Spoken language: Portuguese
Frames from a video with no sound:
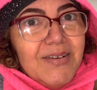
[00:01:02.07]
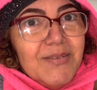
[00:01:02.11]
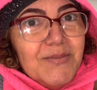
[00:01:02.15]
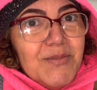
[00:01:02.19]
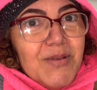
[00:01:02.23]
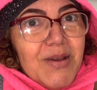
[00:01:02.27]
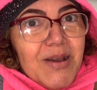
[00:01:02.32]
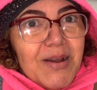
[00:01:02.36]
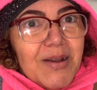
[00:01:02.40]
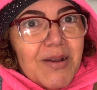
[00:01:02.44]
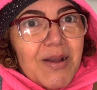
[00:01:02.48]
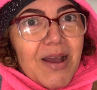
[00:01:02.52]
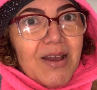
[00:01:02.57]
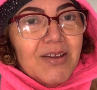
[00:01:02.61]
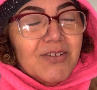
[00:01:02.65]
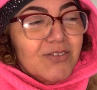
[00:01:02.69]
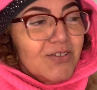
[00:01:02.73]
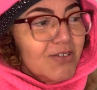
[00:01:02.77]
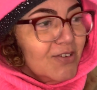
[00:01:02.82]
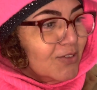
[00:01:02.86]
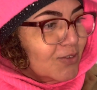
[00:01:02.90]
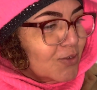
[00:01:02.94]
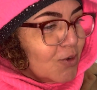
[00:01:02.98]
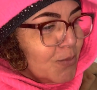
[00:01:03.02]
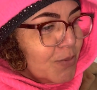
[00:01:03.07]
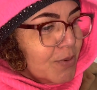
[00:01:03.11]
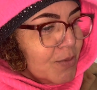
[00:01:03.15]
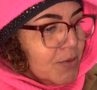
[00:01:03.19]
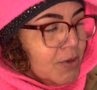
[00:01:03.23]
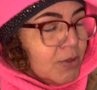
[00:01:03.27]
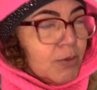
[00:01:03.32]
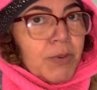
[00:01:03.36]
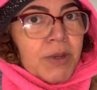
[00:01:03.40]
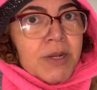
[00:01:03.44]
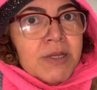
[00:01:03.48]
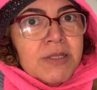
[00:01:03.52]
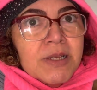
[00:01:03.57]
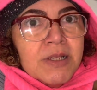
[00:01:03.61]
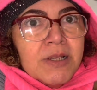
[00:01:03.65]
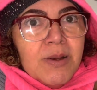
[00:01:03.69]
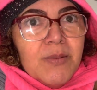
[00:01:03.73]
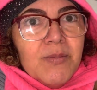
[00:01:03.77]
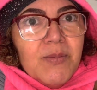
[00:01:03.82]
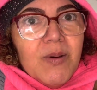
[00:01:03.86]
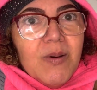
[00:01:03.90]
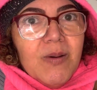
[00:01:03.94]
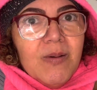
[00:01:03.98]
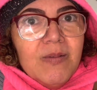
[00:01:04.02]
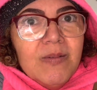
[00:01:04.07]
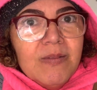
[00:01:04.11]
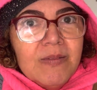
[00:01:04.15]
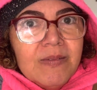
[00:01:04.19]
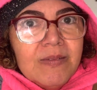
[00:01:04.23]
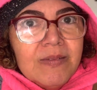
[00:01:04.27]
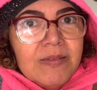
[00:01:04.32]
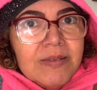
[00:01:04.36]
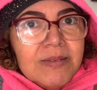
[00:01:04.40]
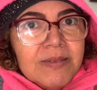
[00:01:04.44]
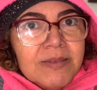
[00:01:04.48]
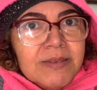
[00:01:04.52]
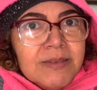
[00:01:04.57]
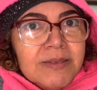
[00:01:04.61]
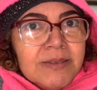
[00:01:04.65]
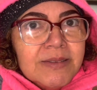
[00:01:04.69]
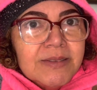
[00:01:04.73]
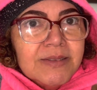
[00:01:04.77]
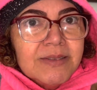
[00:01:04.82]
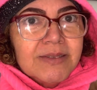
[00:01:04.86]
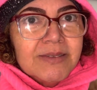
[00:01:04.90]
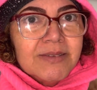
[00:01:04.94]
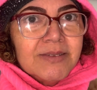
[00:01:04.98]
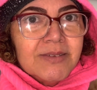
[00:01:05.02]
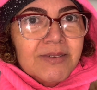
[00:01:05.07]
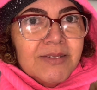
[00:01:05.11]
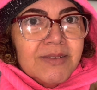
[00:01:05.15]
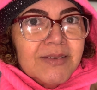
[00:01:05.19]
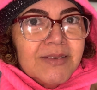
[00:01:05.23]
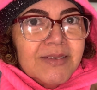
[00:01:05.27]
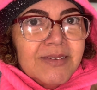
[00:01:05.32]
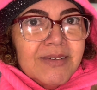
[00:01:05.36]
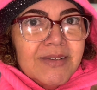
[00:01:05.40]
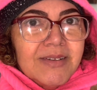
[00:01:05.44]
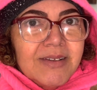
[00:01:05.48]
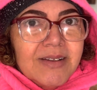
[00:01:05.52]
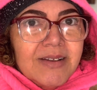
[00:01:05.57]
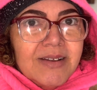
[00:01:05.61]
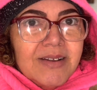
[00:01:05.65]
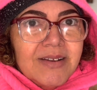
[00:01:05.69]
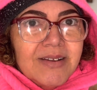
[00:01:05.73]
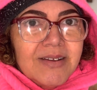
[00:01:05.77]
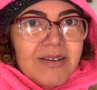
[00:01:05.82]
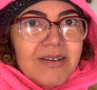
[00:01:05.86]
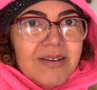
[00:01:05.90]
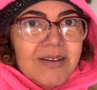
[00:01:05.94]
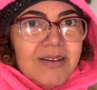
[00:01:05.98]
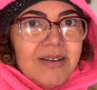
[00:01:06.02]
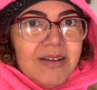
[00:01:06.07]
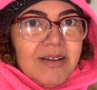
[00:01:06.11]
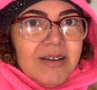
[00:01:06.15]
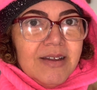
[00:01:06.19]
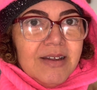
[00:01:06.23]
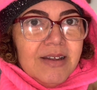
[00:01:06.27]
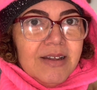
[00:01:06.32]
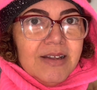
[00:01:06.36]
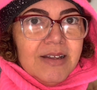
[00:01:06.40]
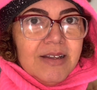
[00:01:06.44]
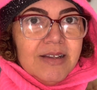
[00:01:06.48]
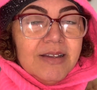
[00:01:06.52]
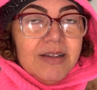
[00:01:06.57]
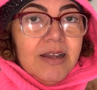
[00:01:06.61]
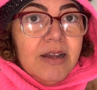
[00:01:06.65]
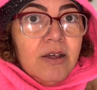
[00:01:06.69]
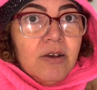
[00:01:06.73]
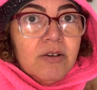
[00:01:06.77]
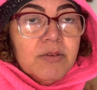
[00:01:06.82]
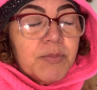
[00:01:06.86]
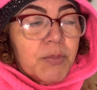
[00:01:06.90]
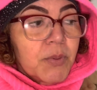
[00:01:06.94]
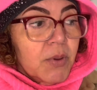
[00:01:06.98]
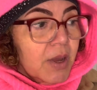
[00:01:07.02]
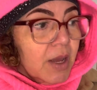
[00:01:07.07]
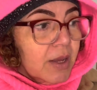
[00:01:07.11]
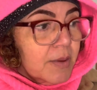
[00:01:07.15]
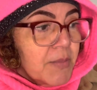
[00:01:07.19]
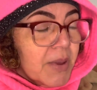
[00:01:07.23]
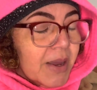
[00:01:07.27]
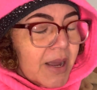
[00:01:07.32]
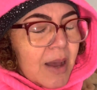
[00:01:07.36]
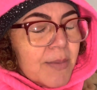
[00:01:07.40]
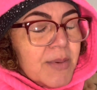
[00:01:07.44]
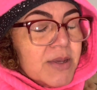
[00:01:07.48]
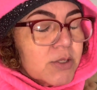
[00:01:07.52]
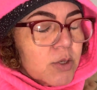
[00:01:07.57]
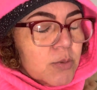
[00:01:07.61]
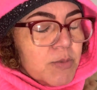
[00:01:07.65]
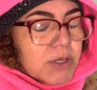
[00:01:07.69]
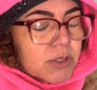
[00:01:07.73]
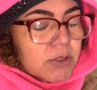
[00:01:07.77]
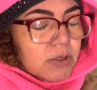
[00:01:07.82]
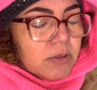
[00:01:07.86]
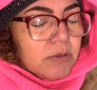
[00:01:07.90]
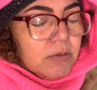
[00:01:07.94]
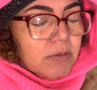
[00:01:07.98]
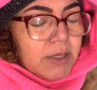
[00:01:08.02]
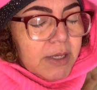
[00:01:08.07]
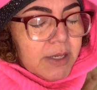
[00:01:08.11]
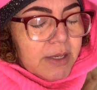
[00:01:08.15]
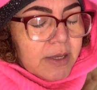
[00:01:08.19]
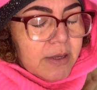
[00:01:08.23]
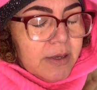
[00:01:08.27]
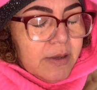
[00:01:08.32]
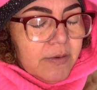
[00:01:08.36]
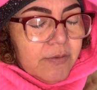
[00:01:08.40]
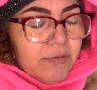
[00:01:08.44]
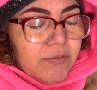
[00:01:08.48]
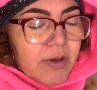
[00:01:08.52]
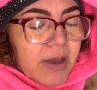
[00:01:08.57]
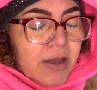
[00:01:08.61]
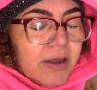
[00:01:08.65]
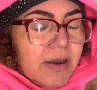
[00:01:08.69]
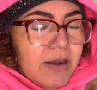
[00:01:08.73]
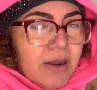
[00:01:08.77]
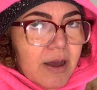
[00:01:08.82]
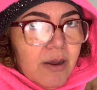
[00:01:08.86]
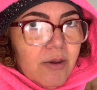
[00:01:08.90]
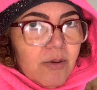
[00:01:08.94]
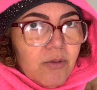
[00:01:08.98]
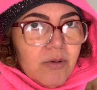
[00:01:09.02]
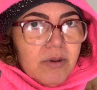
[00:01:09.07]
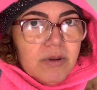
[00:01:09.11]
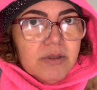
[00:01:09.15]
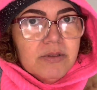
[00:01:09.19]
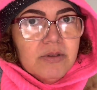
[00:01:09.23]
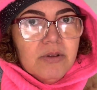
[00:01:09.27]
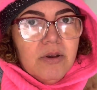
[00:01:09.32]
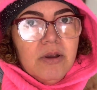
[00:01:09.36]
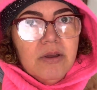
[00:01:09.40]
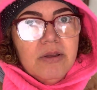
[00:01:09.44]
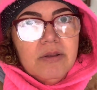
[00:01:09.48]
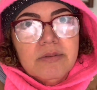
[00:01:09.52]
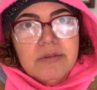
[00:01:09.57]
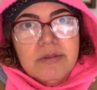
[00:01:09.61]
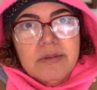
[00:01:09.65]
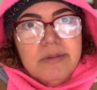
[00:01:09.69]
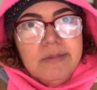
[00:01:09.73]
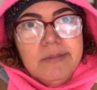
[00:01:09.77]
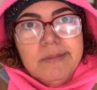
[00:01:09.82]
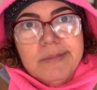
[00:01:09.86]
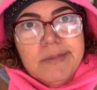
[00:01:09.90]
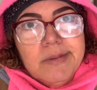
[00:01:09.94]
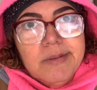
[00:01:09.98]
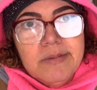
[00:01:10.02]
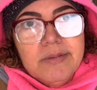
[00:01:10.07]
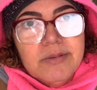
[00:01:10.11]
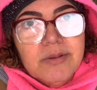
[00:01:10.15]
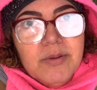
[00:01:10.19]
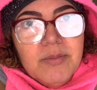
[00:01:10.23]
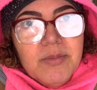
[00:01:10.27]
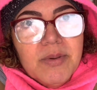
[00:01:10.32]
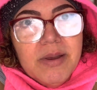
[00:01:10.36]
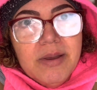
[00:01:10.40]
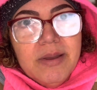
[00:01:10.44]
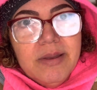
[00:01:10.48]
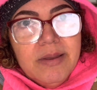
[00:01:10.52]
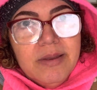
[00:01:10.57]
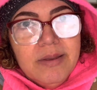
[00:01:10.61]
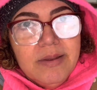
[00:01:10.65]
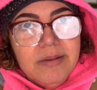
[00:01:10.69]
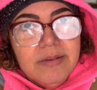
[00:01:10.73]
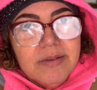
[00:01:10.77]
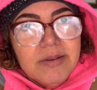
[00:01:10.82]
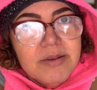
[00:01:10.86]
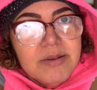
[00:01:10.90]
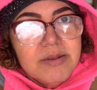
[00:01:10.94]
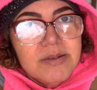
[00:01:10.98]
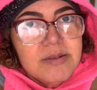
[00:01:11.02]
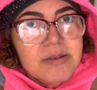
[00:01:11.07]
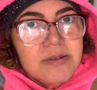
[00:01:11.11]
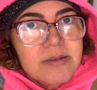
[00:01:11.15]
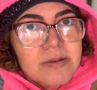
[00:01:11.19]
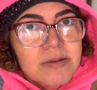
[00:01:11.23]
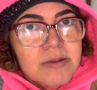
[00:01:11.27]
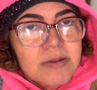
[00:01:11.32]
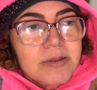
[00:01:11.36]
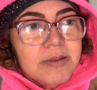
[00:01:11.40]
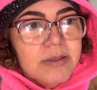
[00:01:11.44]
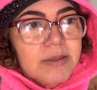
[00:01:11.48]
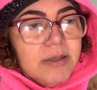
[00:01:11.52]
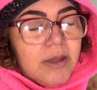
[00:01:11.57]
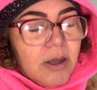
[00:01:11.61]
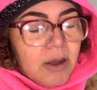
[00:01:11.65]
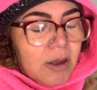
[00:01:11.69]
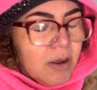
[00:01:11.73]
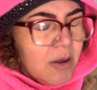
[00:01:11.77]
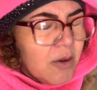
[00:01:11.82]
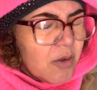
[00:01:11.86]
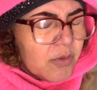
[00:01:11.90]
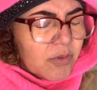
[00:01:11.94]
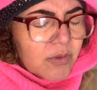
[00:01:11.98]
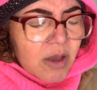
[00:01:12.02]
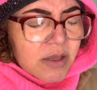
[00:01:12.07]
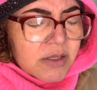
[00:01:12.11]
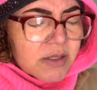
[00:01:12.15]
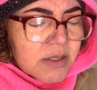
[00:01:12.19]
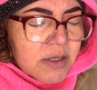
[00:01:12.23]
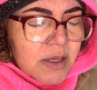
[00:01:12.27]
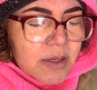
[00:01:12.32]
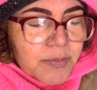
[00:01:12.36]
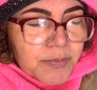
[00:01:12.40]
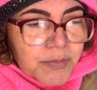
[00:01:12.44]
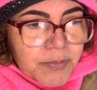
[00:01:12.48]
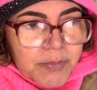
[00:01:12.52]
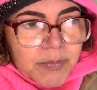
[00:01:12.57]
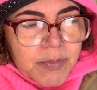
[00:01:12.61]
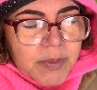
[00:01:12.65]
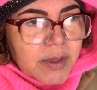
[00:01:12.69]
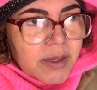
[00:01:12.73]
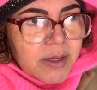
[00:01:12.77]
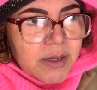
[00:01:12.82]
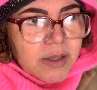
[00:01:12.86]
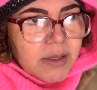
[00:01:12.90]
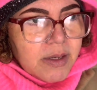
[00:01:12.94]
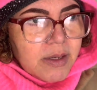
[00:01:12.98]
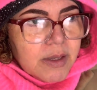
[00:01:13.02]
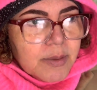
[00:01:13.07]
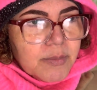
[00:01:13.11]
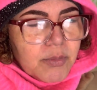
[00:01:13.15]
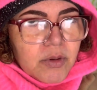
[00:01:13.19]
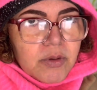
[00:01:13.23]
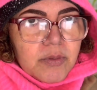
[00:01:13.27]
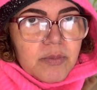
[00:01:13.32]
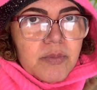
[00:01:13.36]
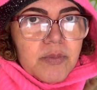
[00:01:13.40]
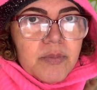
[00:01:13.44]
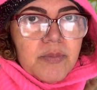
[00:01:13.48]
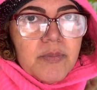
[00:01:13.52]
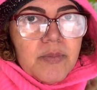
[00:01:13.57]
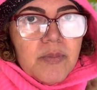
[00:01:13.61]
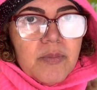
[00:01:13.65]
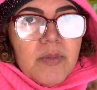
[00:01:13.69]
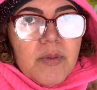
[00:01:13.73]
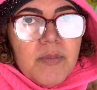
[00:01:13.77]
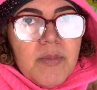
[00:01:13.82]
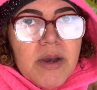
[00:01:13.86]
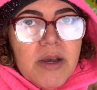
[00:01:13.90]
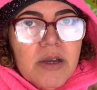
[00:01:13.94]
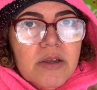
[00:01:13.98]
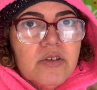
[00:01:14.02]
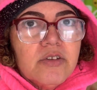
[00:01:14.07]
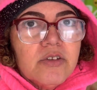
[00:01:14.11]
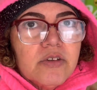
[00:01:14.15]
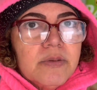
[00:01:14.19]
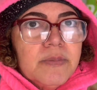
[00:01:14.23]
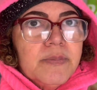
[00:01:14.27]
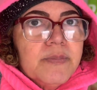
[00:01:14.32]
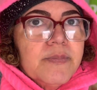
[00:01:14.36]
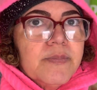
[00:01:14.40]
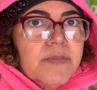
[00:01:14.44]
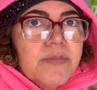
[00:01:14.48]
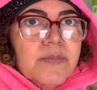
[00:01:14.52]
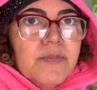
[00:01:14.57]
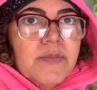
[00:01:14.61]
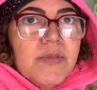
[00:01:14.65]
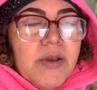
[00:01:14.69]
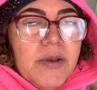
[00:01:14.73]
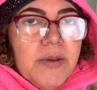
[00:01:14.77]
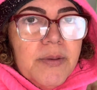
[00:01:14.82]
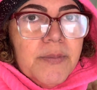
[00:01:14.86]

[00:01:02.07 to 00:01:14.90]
Minha caixinha de comprimido paracetamol. Ai, mas você não pode andar sem remédio, tá doida? Não, porque minha cabeça começou a doer aqui. Vai que na rua dói, eu tenho que tomar. Ele. Mas tá doendo normal ou tá Não, muito? dozinha pequenininha, bobagem. É, né? É.